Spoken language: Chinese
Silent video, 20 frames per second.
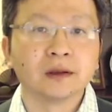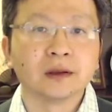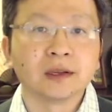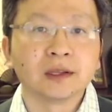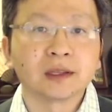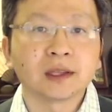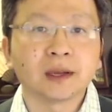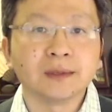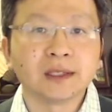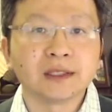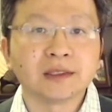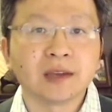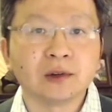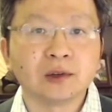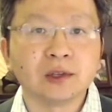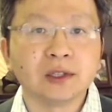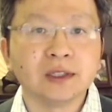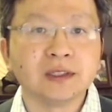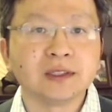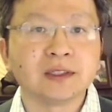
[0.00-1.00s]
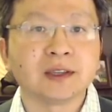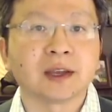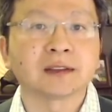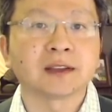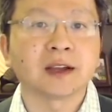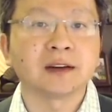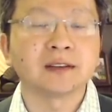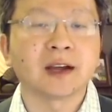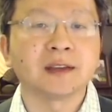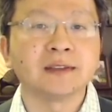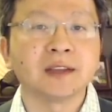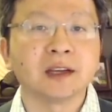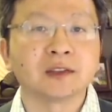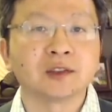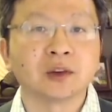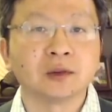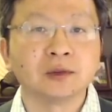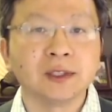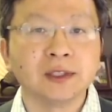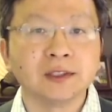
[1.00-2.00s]
他们才会想当然地
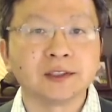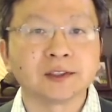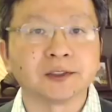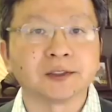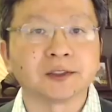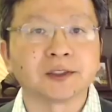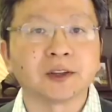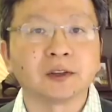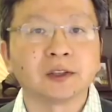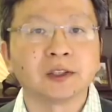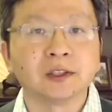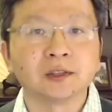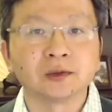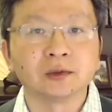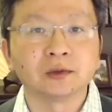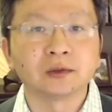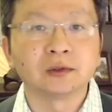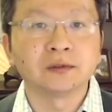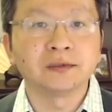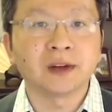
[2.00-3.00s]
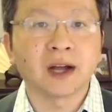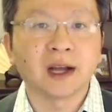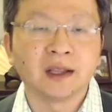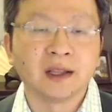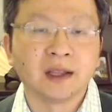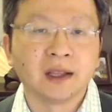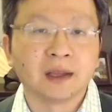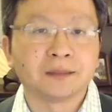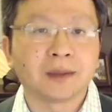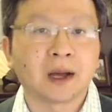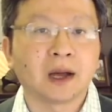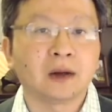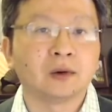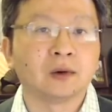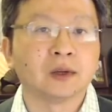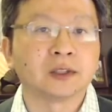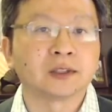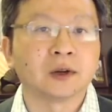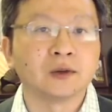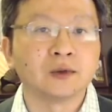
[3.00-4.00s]
从历史教科书出发，把
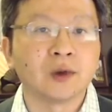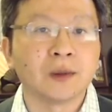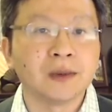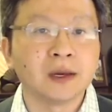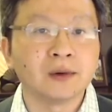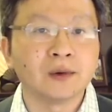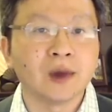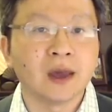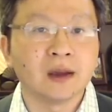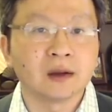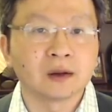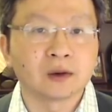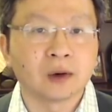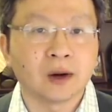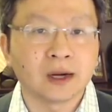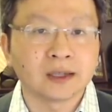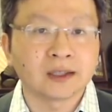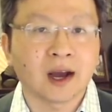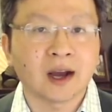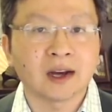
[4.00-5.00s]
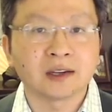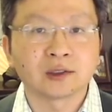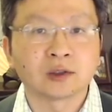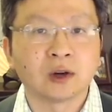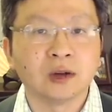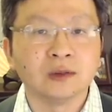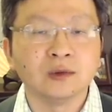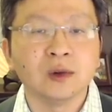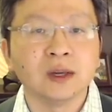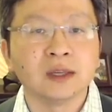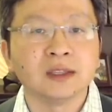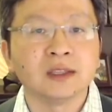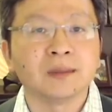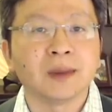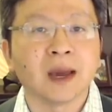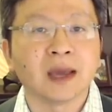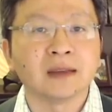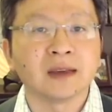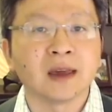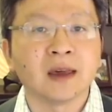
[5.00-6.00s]
火烧圆明园、咔嚓穿越一
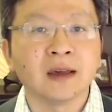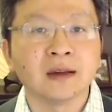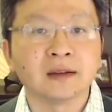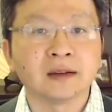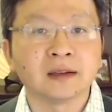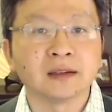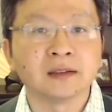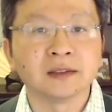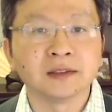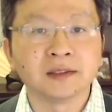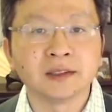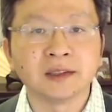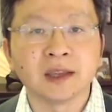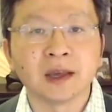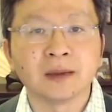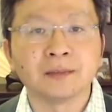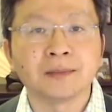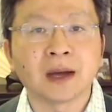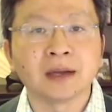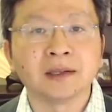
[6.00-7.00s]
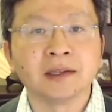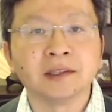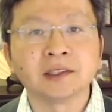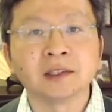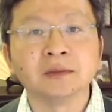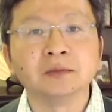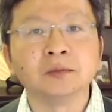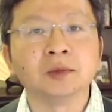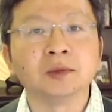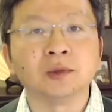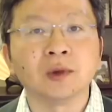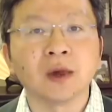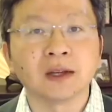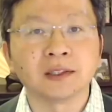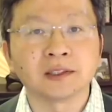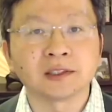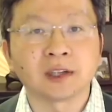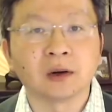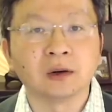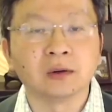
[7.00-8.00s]
百年和今天巴黎圣母
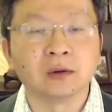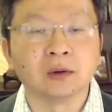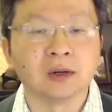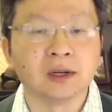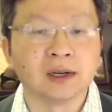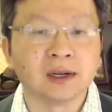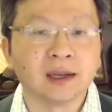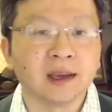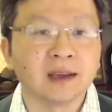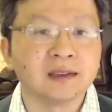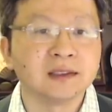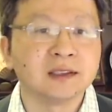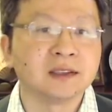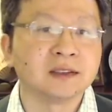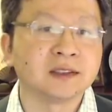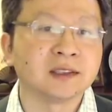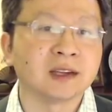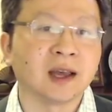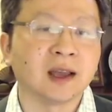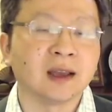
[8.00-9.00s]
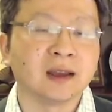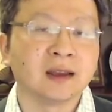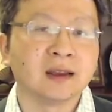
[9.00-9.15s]
院着火联系起来。